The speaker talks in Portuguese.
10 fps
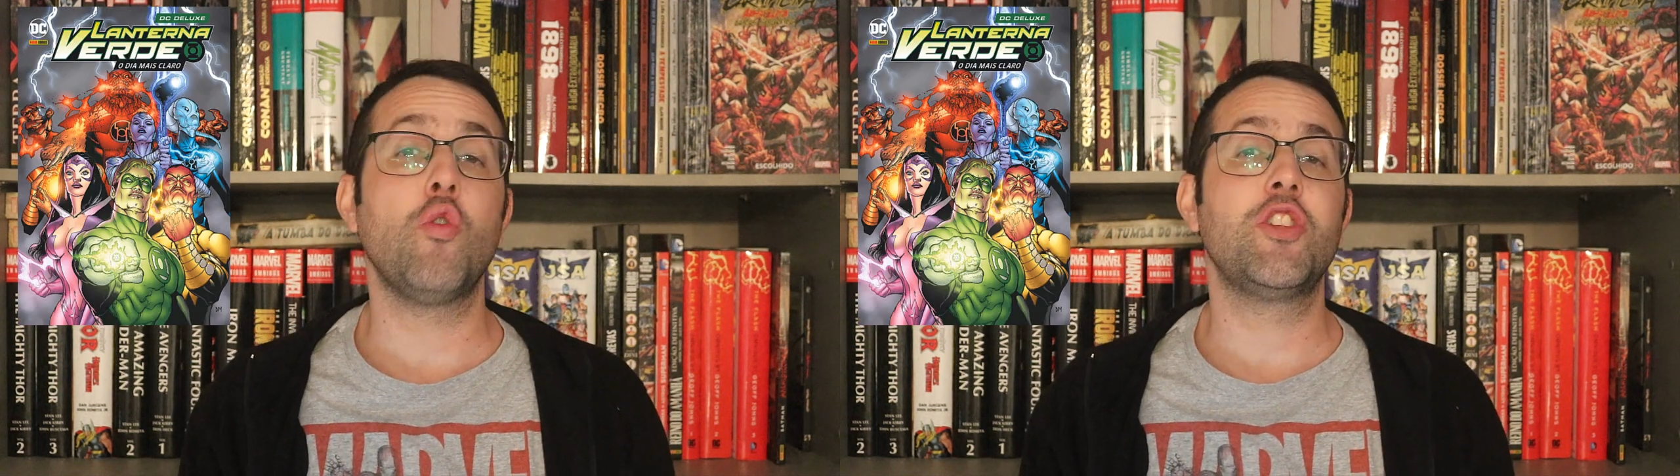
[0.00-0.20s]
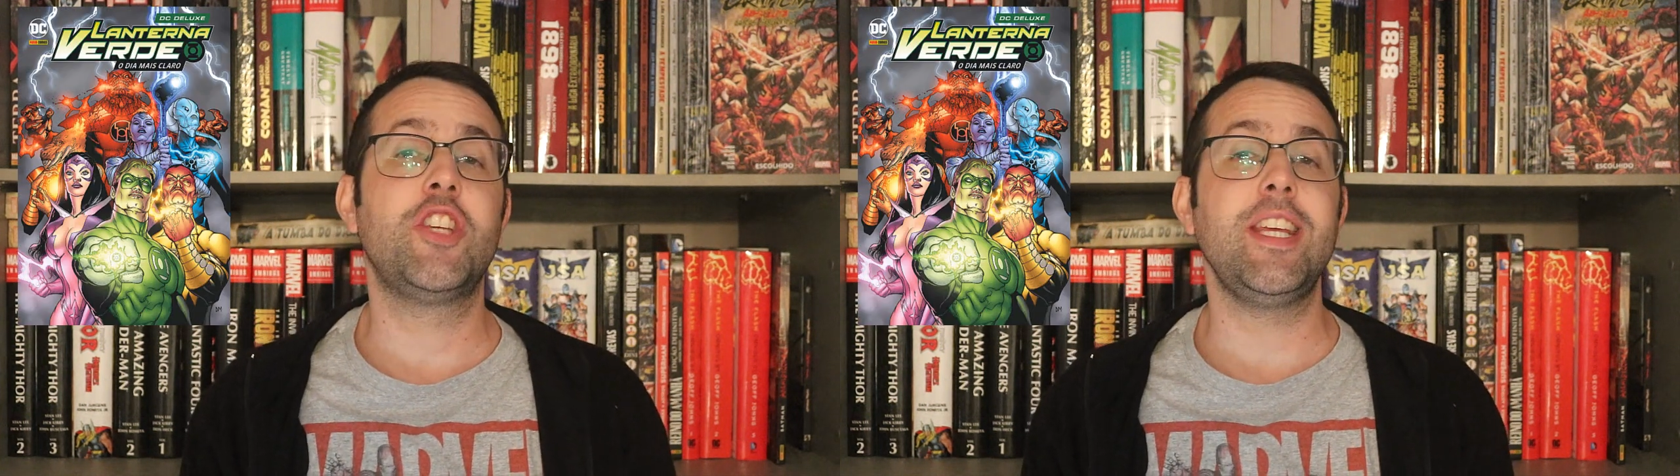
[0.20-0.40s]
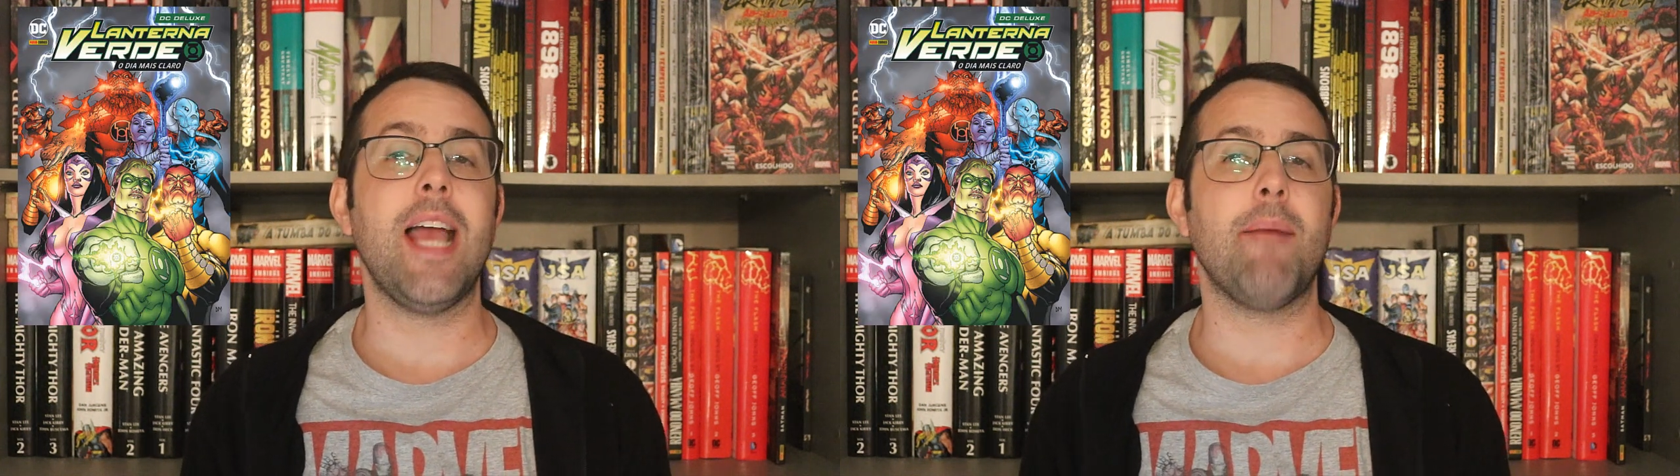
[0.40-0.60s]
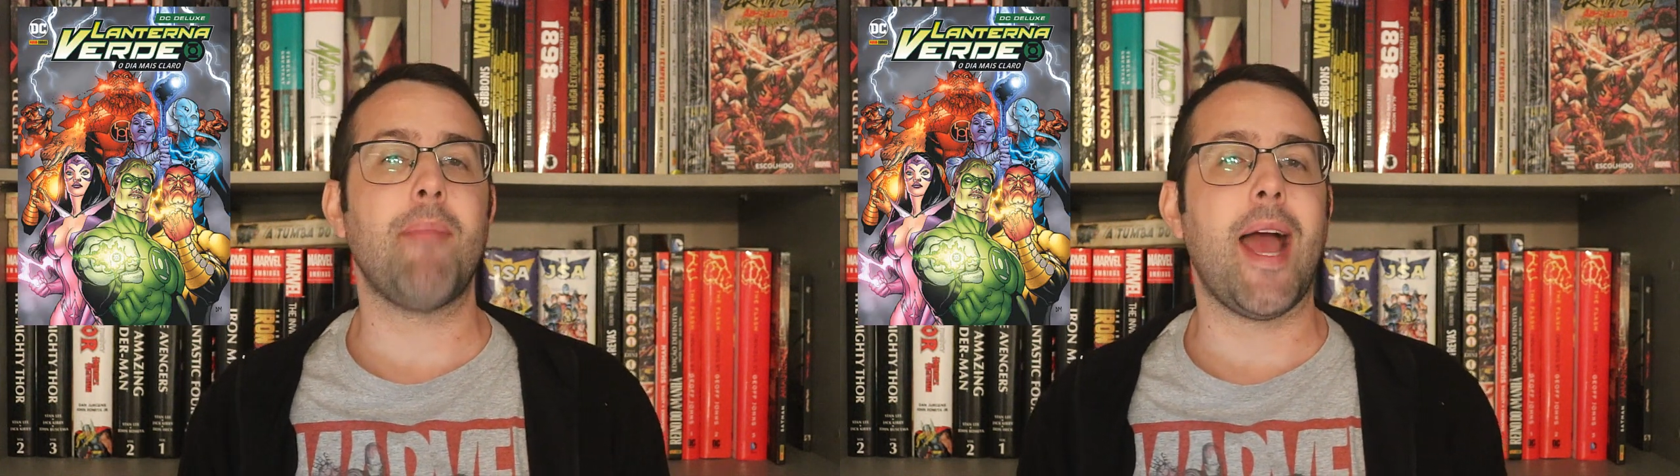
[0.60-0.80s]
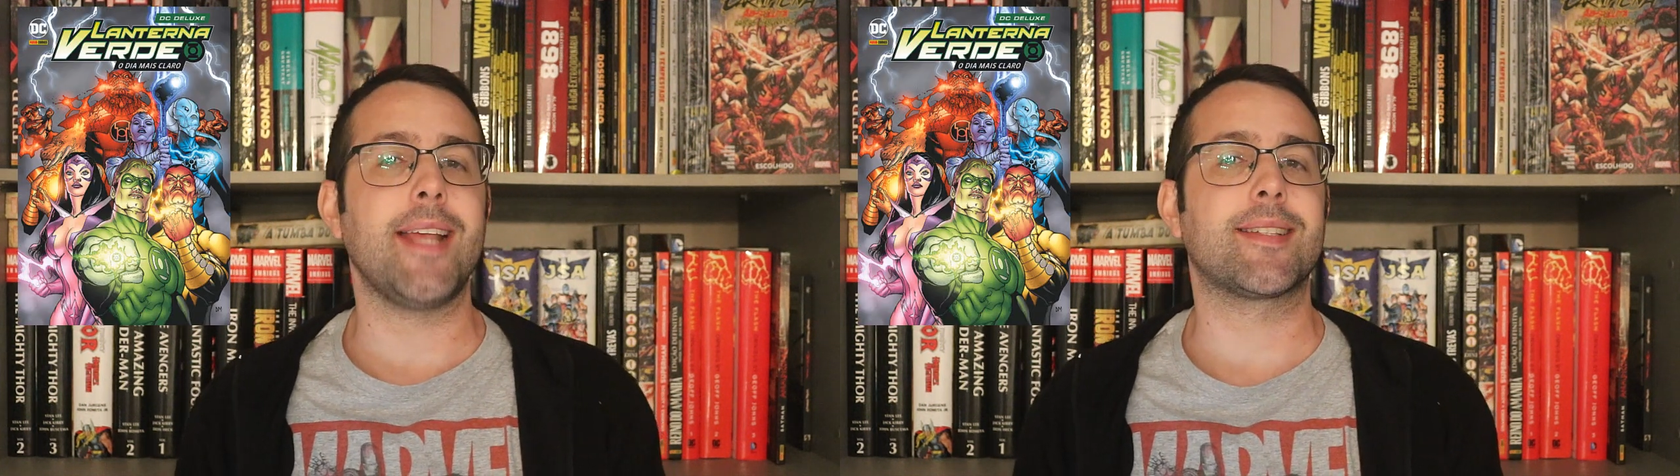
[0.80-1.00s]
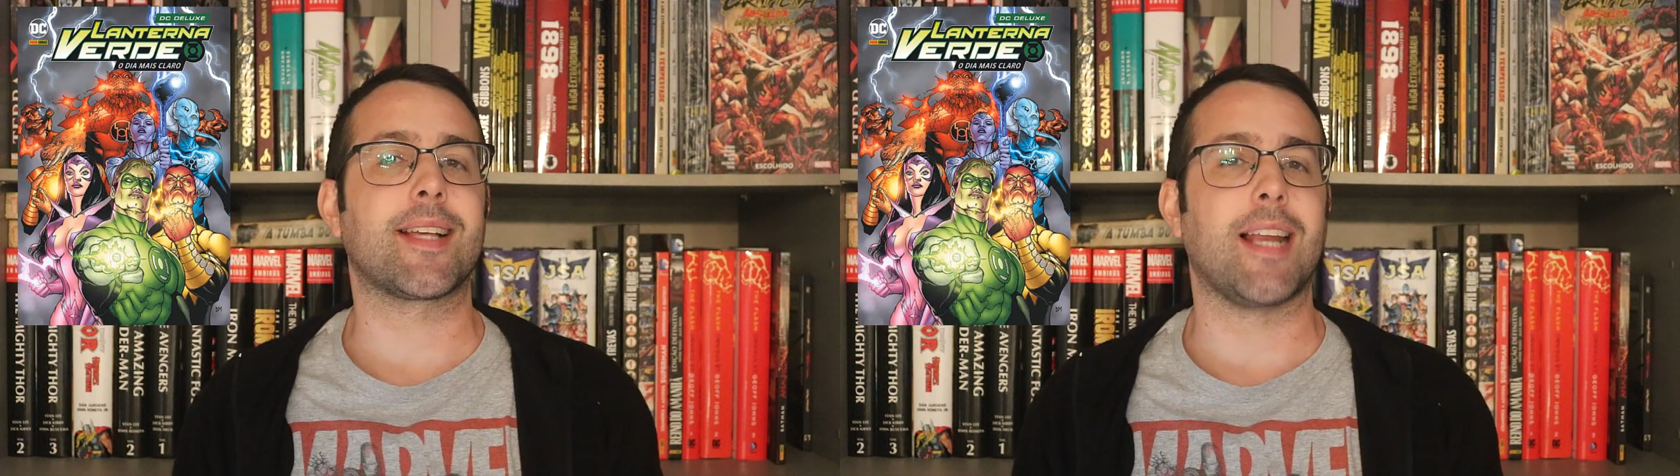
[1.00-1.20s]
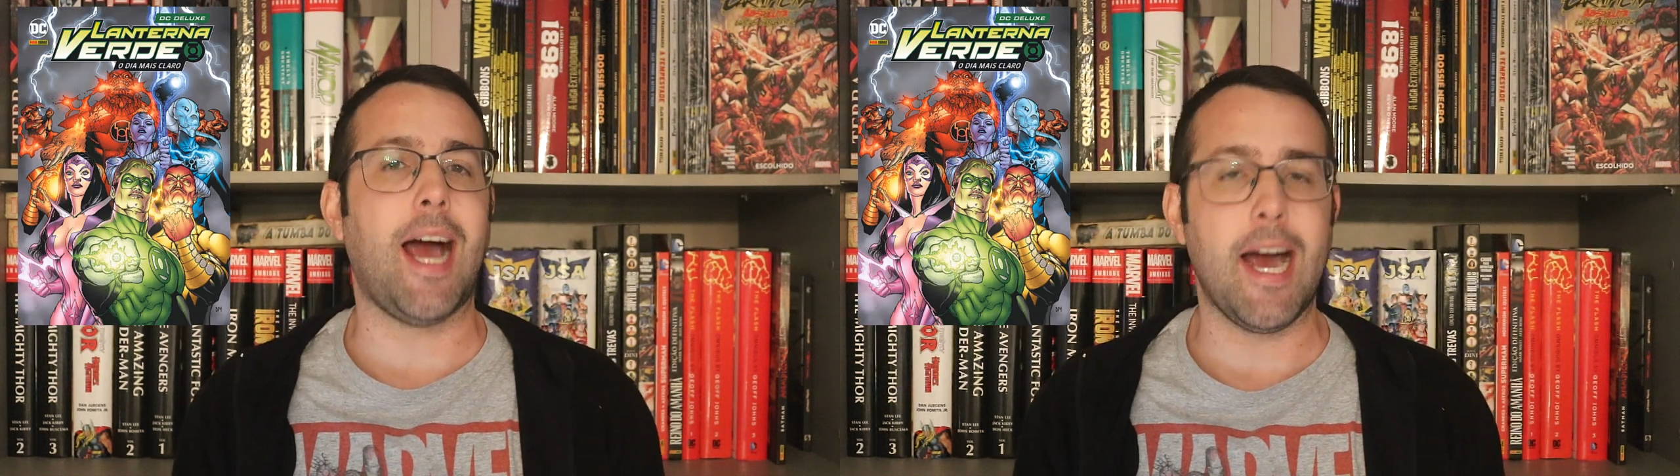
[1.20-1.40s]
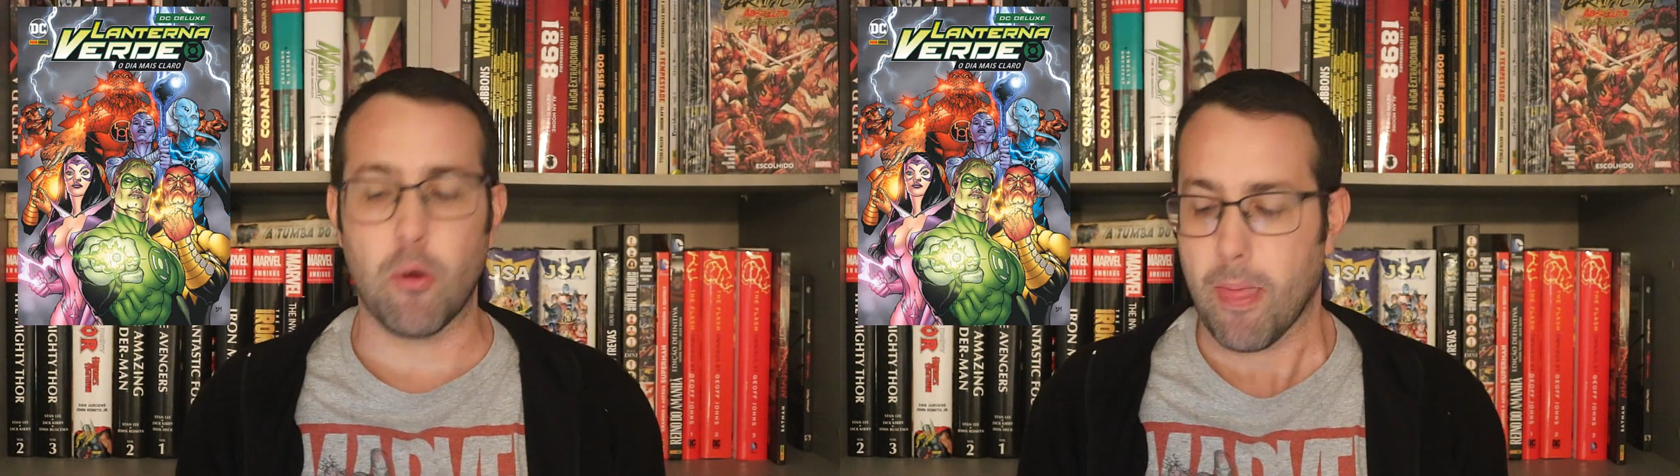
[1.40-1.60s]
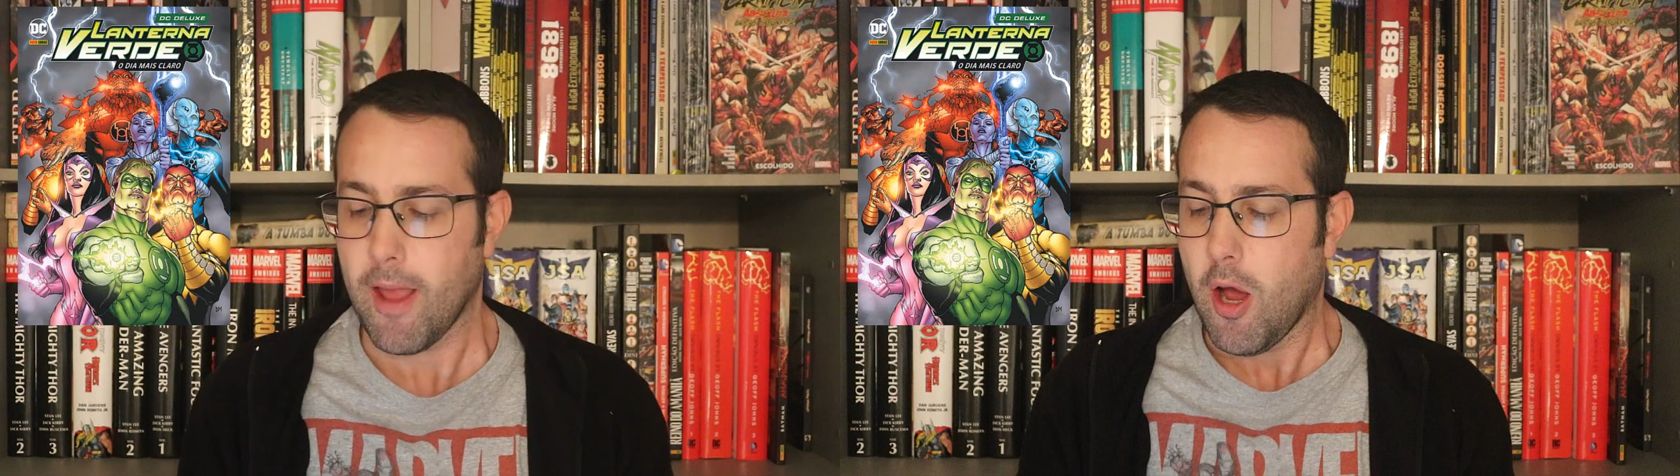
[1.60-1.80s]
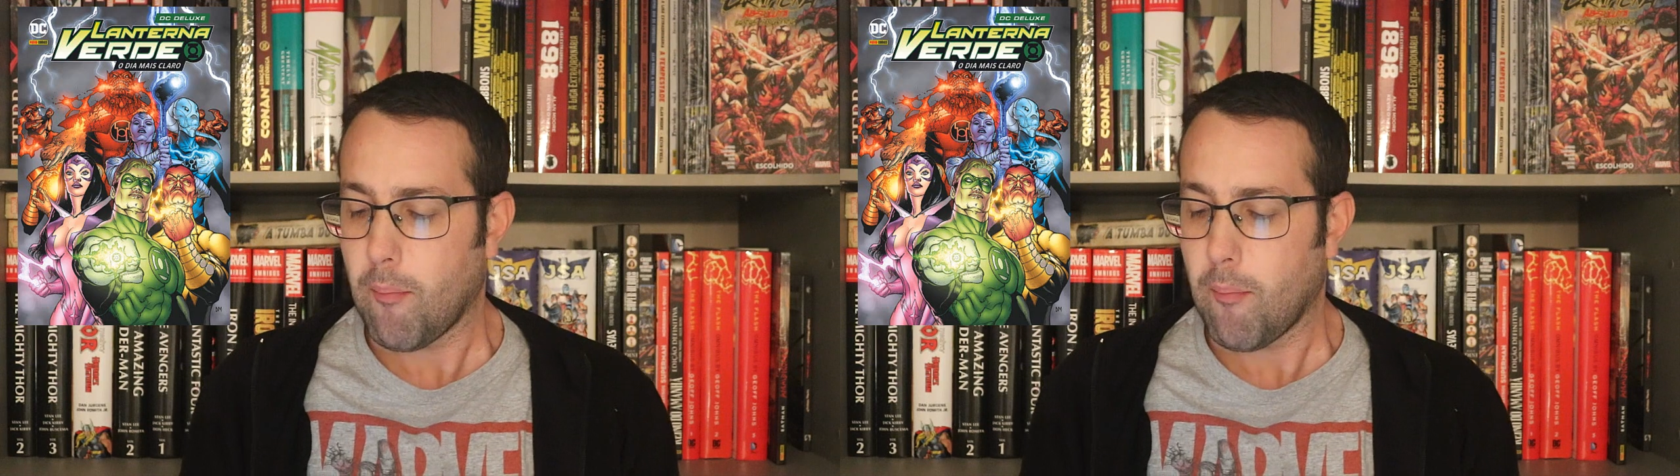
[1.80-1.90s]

O Dia Mais Claro,